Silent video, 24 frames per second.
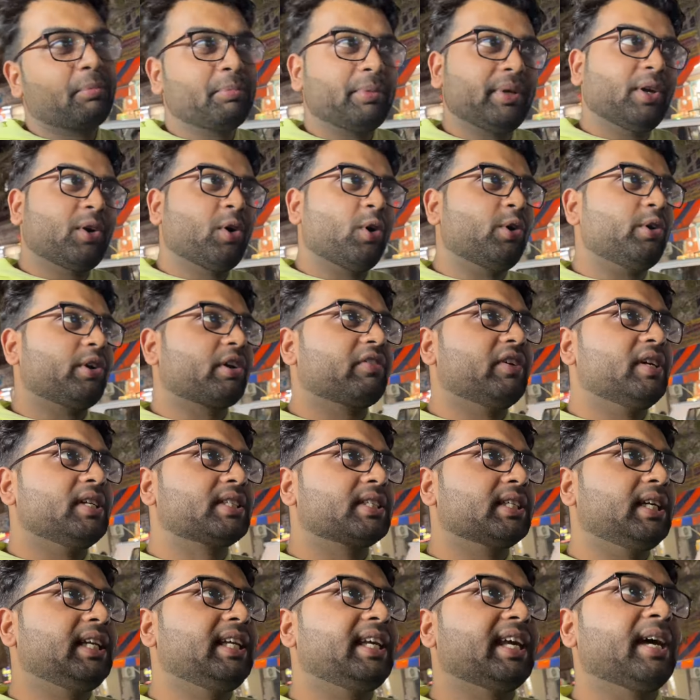ये
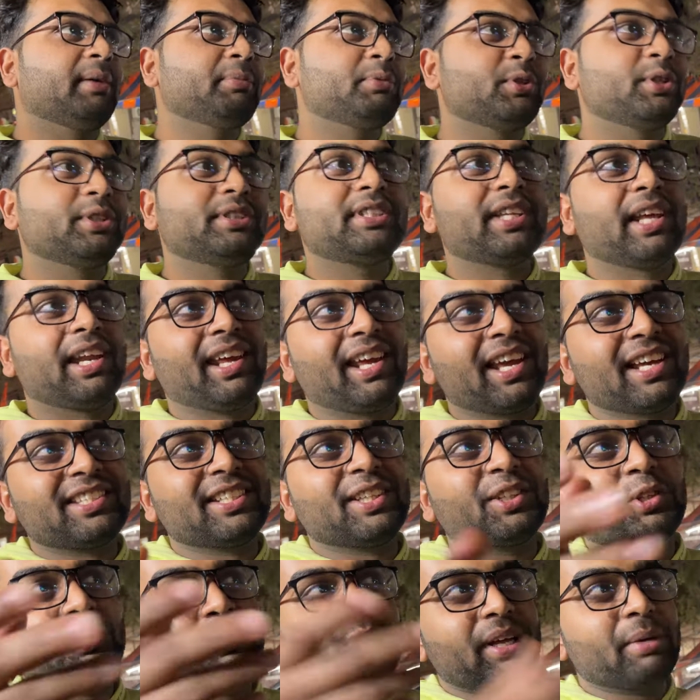कंट्रोवर्शियल है जिस तरीके से
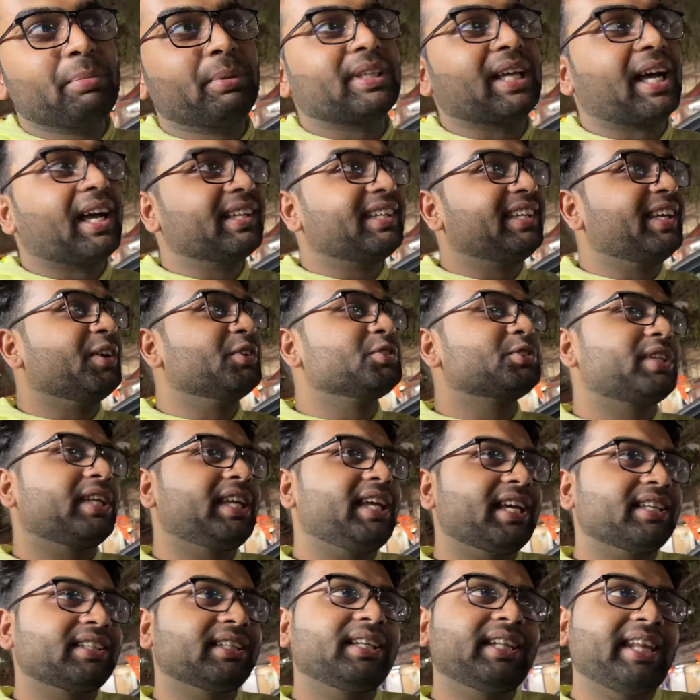तूने बता दिया उस
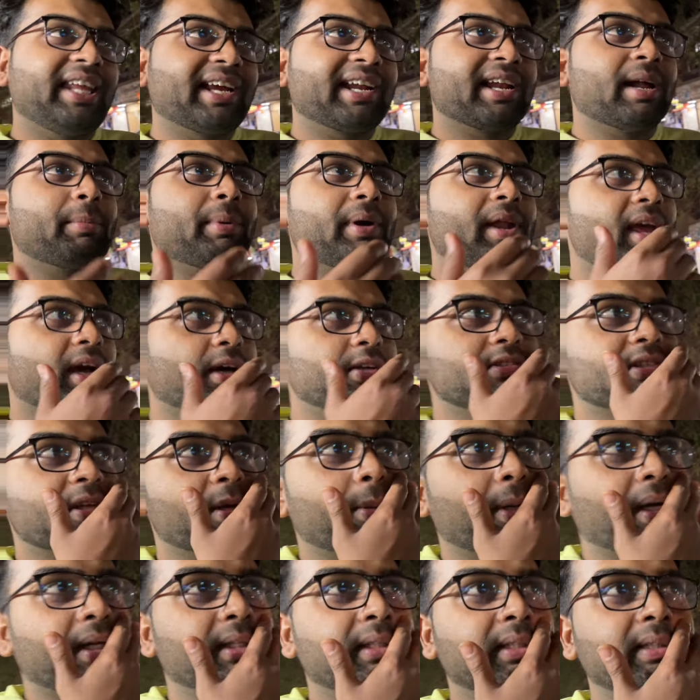तरीके से देखना पड़ेगा तेरे
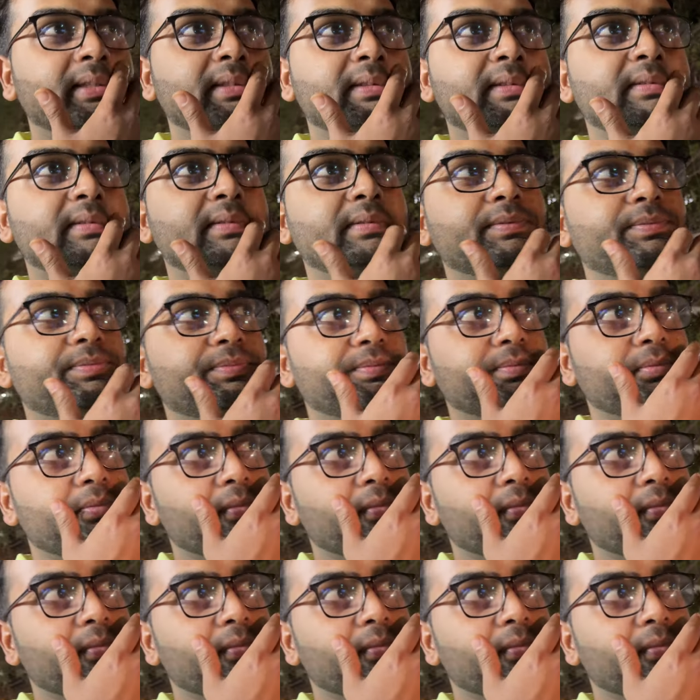हिसाब से क्या है